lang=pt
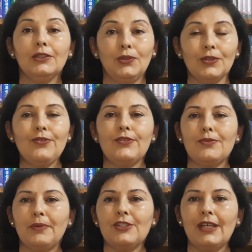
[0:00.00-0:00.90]
Todos
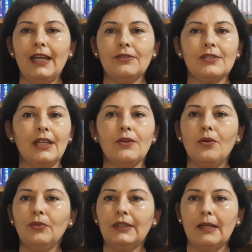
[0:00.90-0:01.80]
os projetos têm
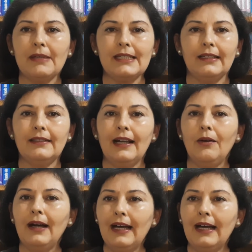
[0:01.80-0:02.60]
como tema central a